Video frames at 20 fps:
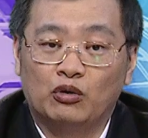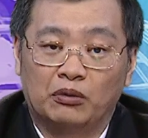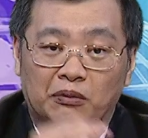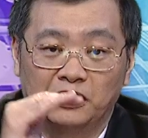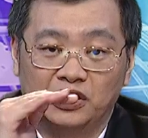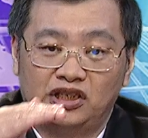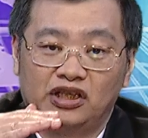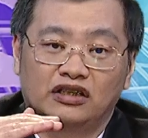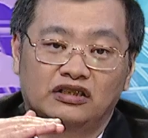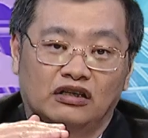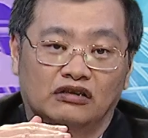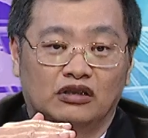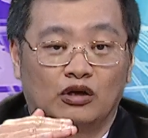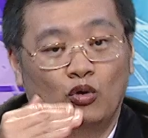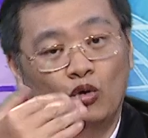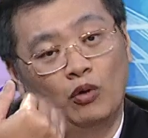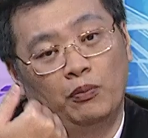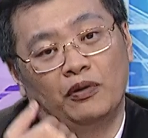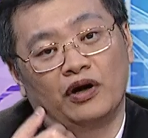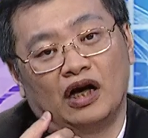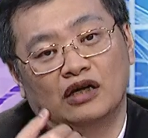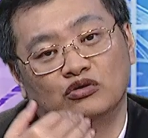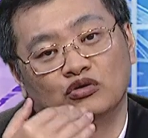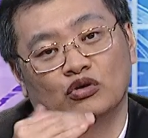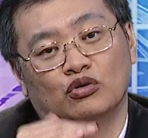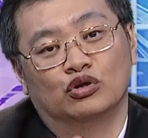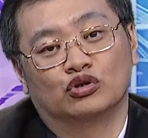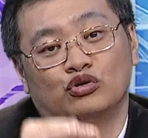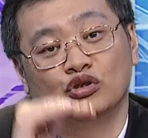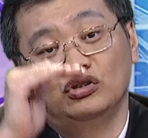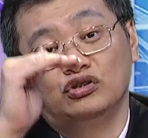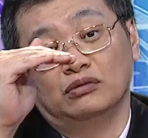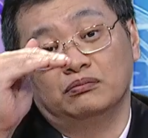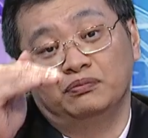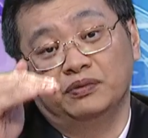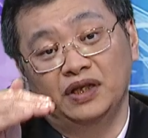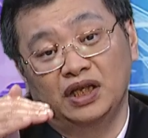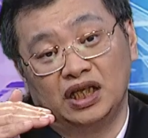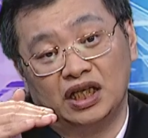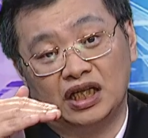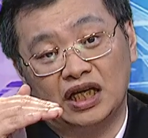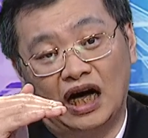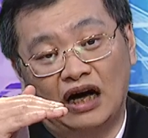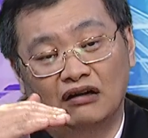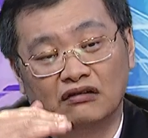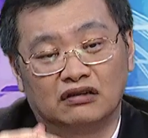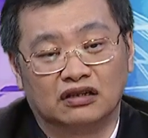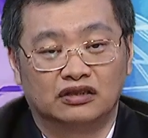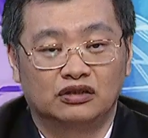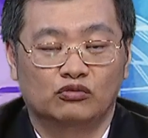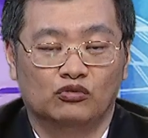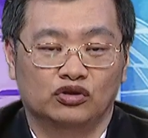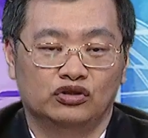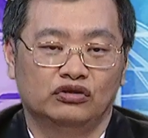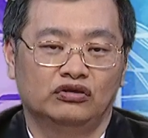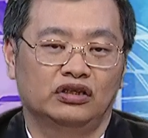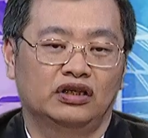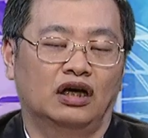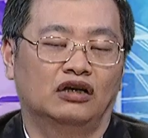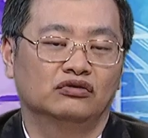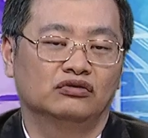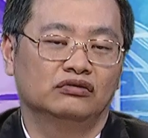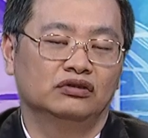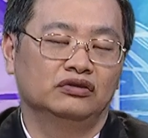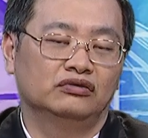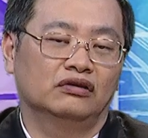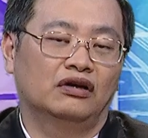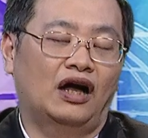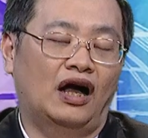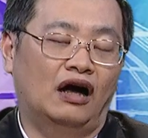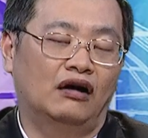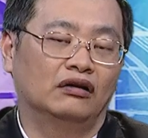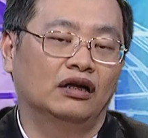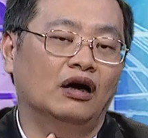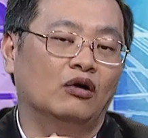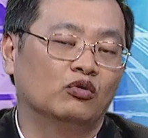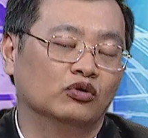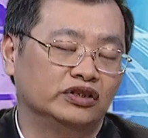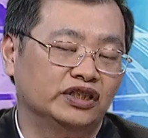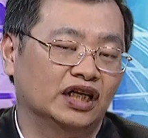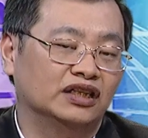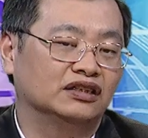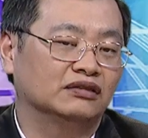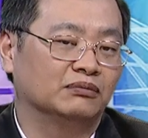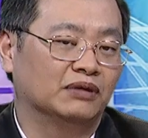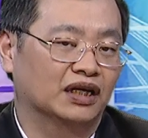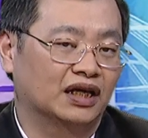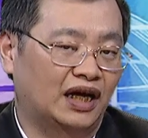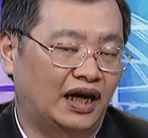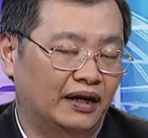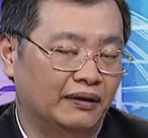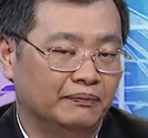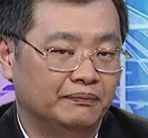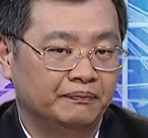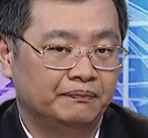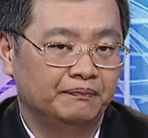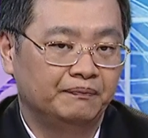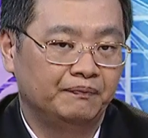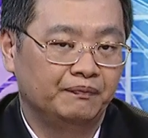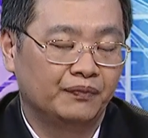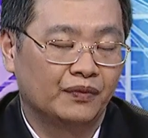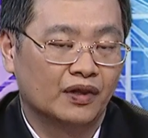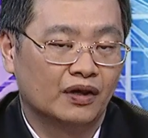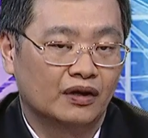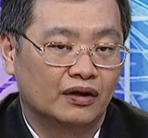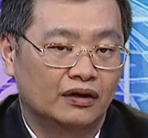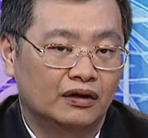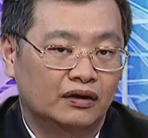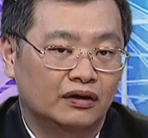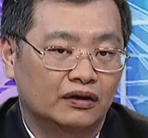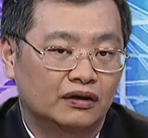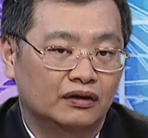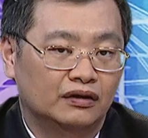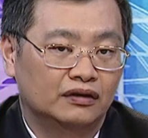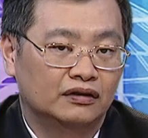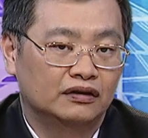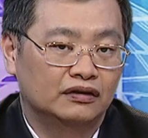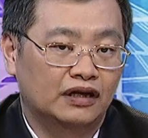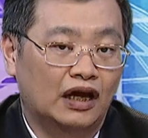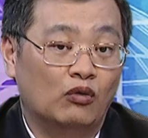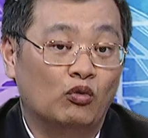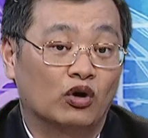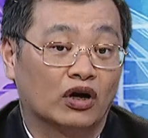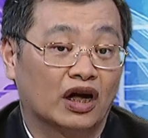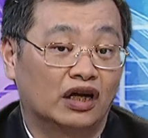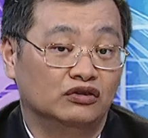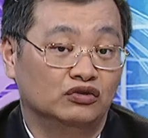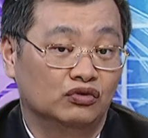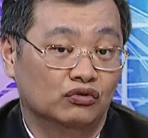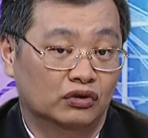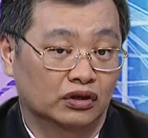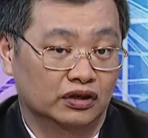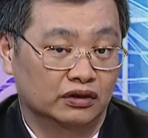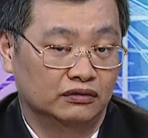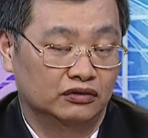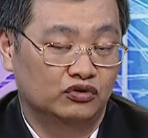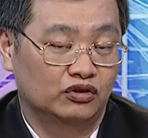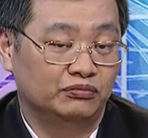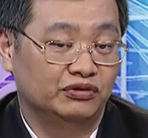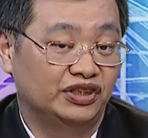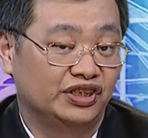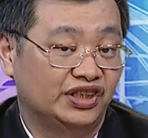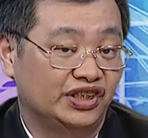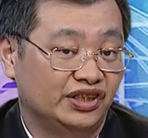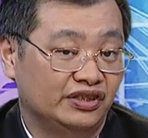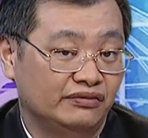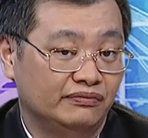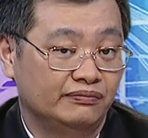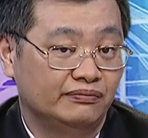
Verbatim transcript: 我们这种的，我不敢说我水准比你高，可是我就是告诉你说，好，那我现在怎么看？那我看错了，对不起。